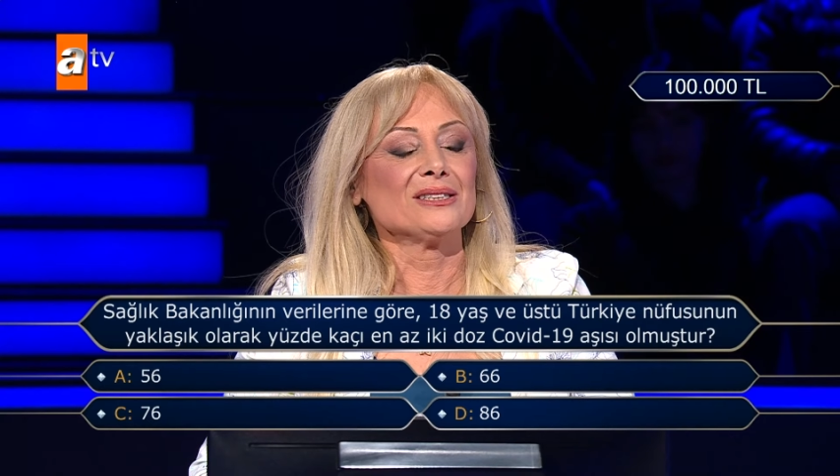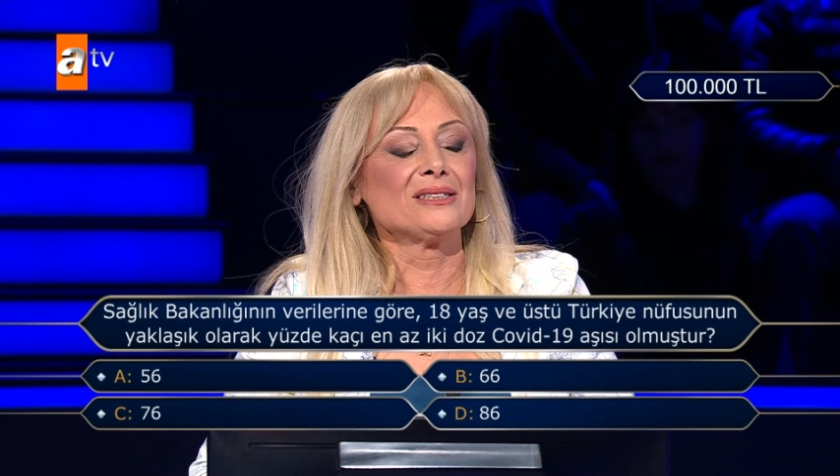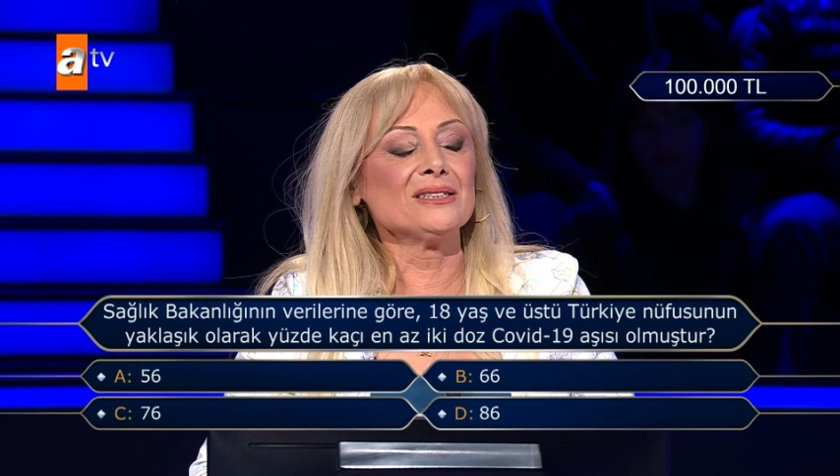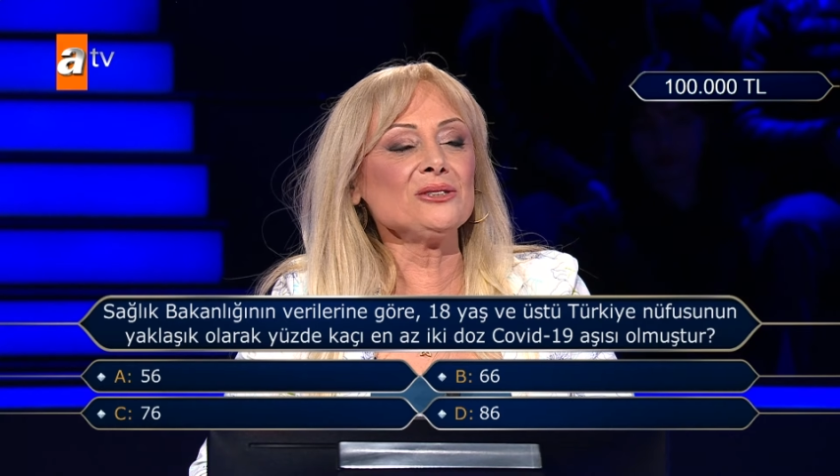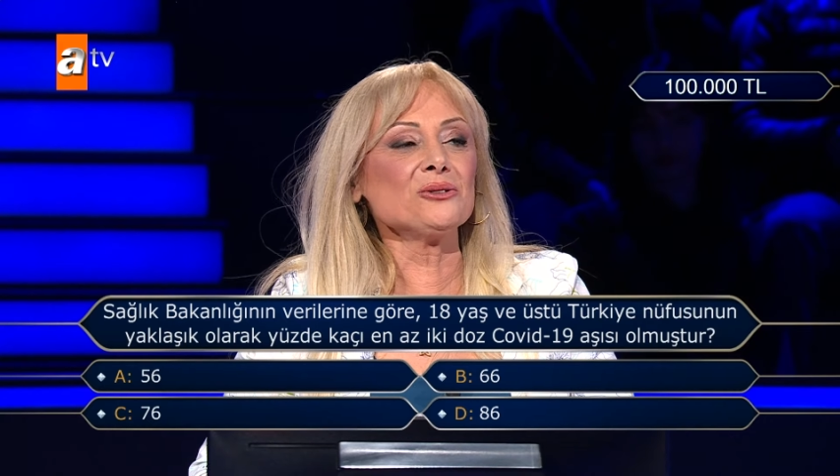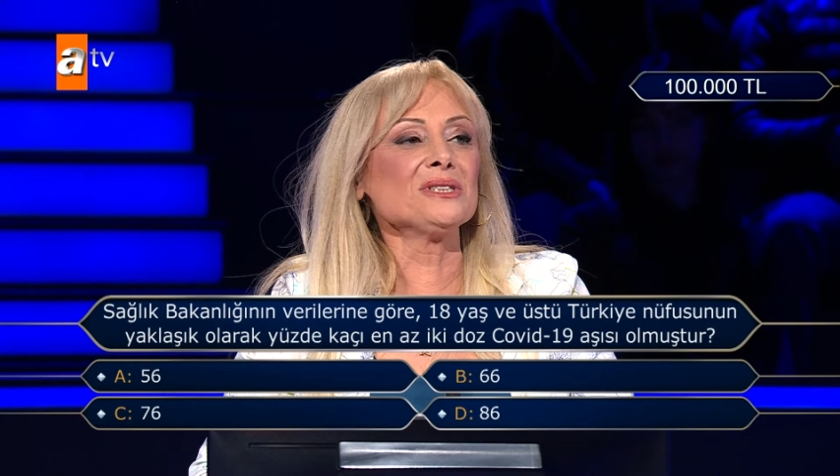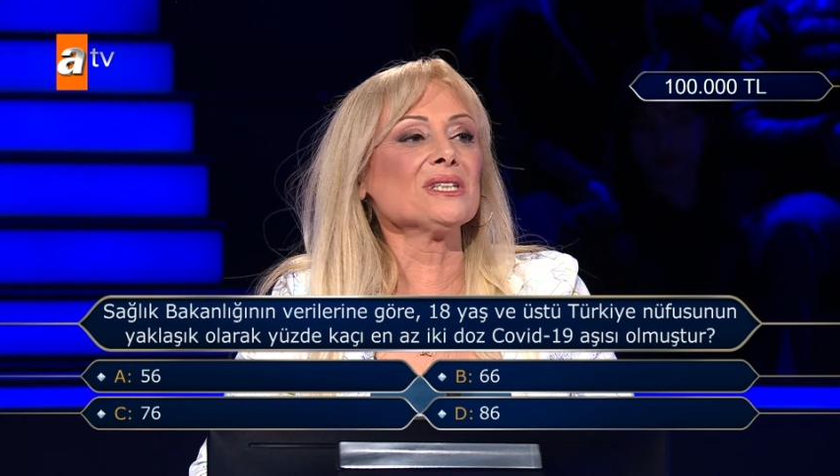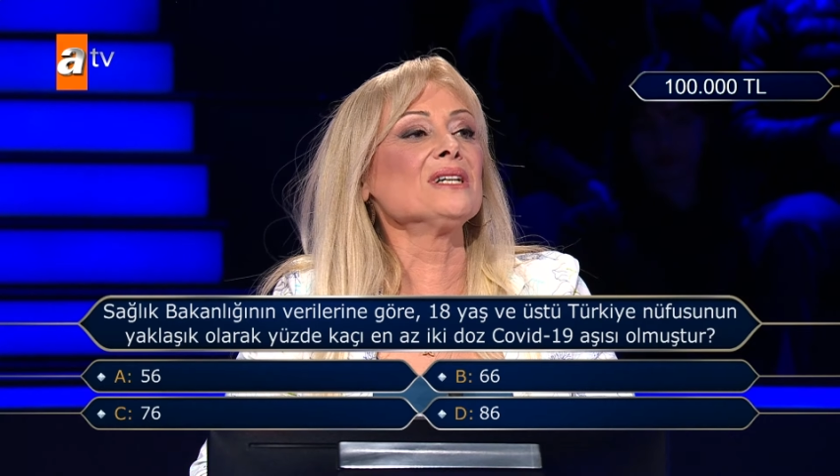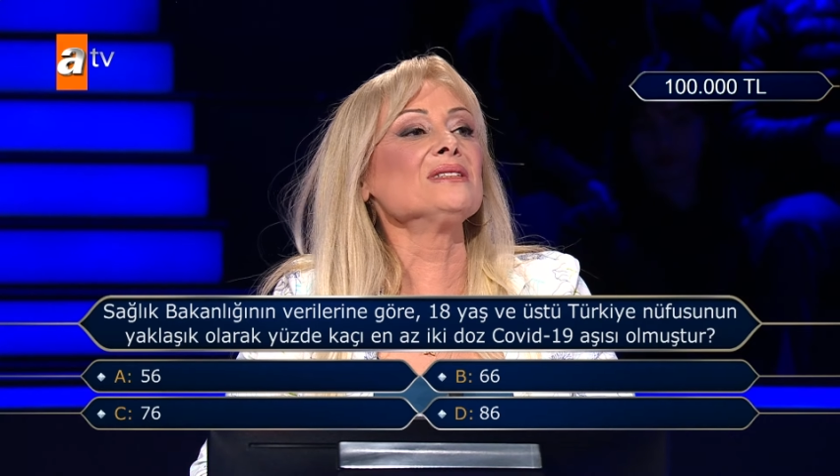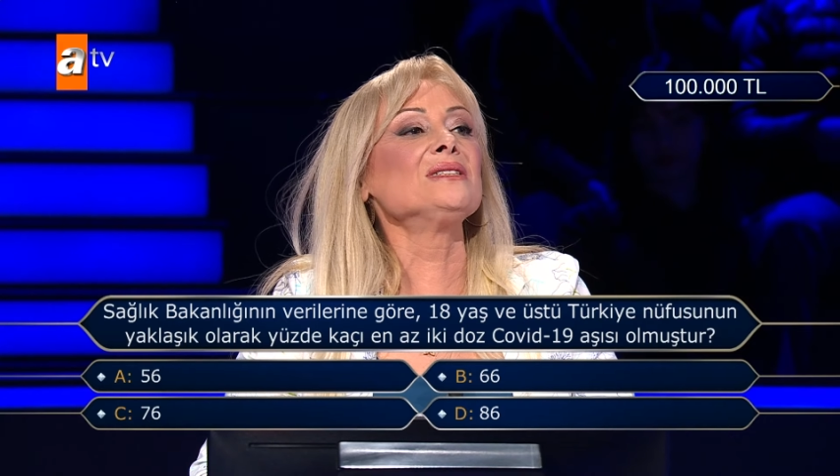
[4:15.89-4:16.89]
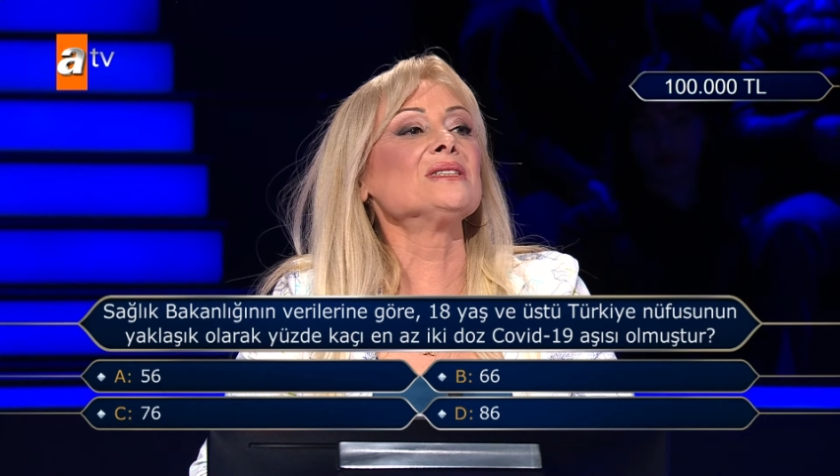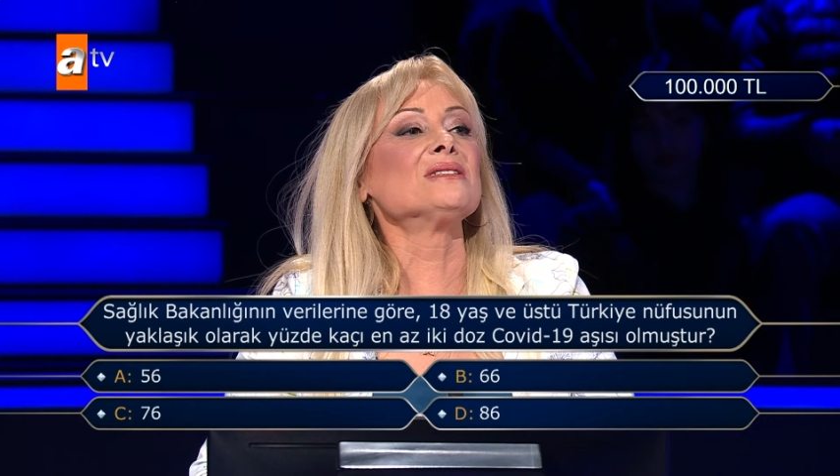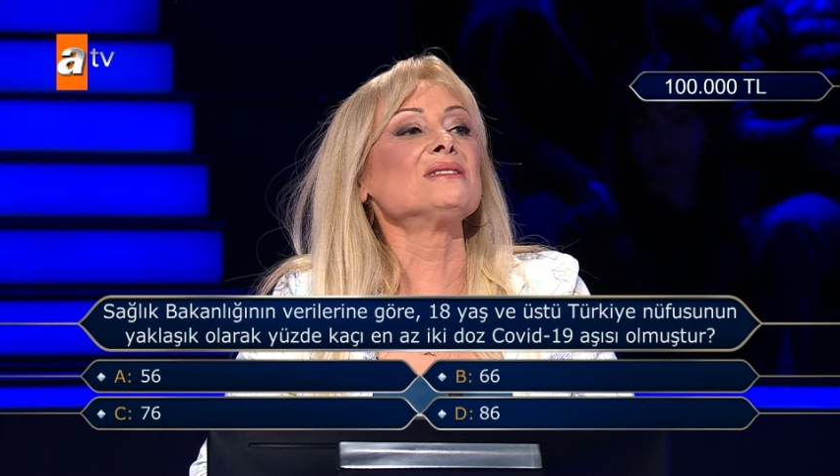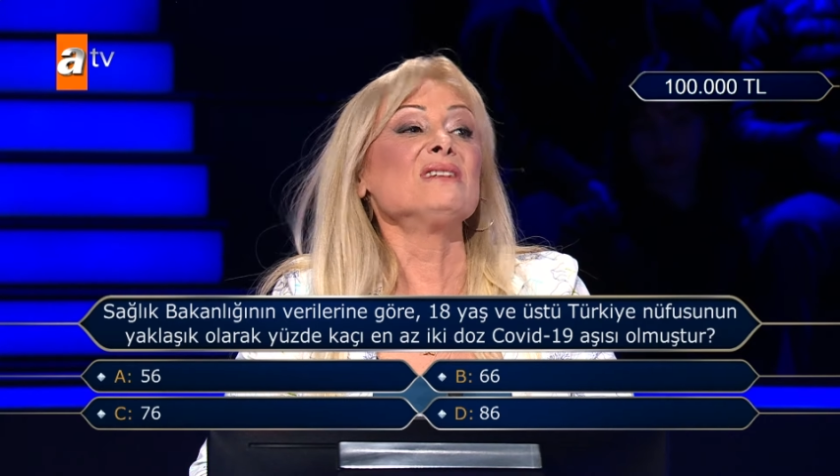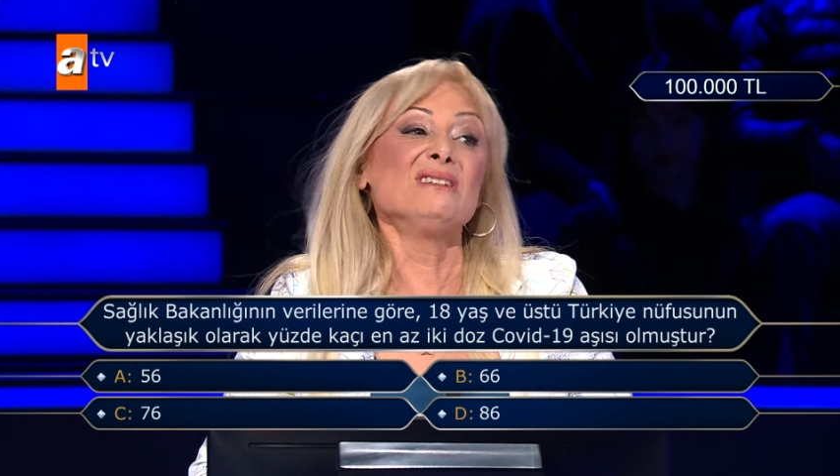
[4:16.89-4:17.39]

40 e, gün sadece. sadece 40 gündü,